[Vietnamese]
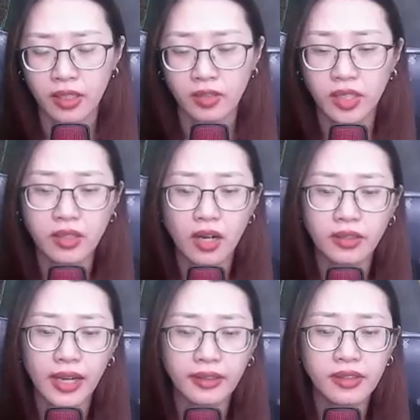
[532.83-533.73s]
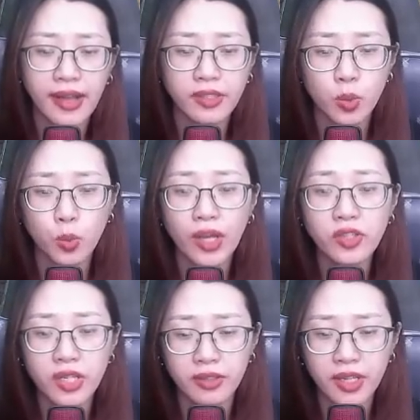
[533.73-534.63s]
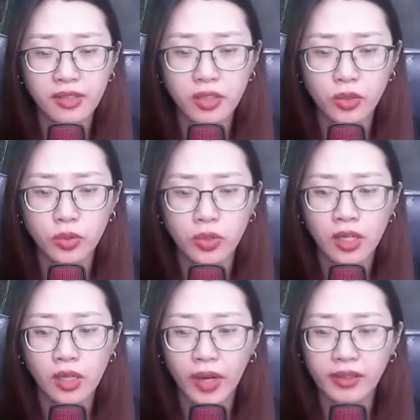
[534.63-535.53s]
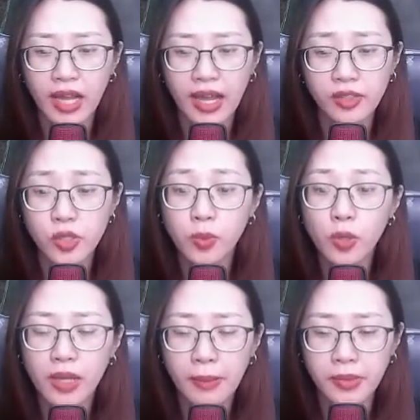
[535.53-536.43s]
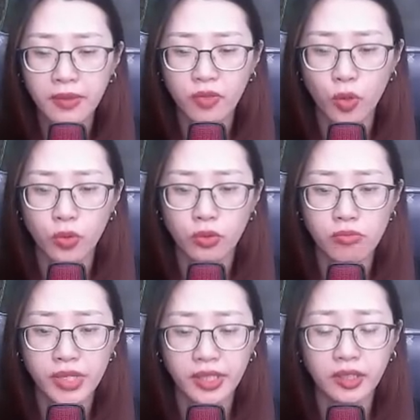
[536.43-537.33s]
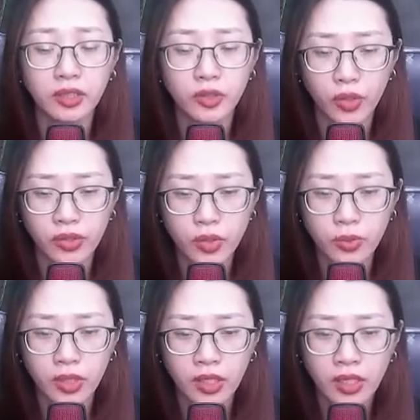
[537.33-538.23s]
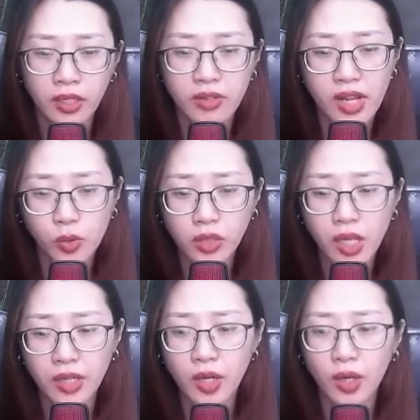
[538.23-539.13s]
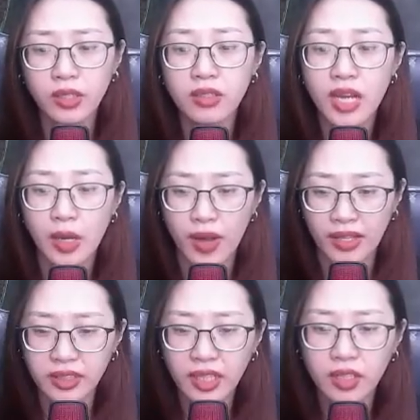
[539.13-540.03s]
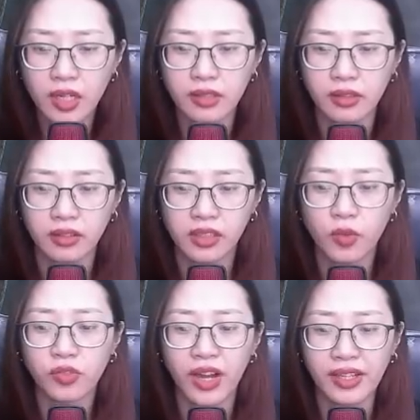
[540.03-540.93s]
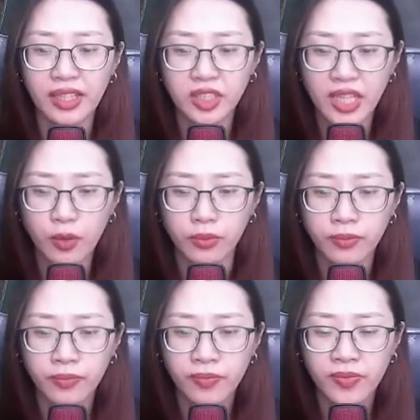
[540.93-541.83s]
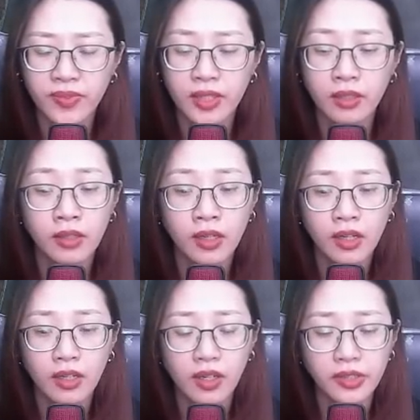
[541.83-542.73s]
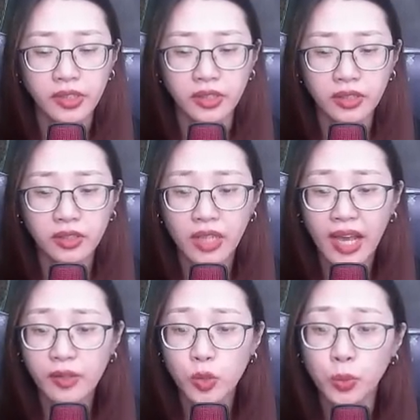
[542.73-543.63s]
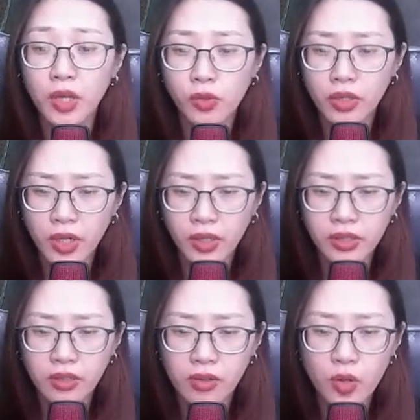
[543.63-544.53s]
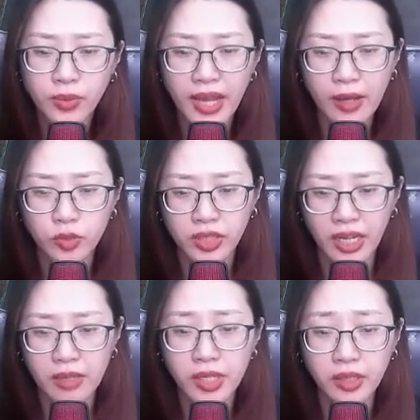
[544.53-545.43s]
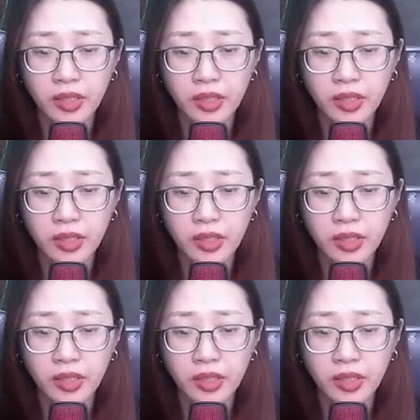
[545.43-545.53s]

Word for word: Chỉ cần hắn đang trong quá trình nghiên cứu, hoặc là trong lúc làm nhiệm vụ bị thương đôi chút, đều có thể nói là họa sát thân, không phải hay sao? Hơn nữa ta cũng đâu có nói lúc nào sẽ bị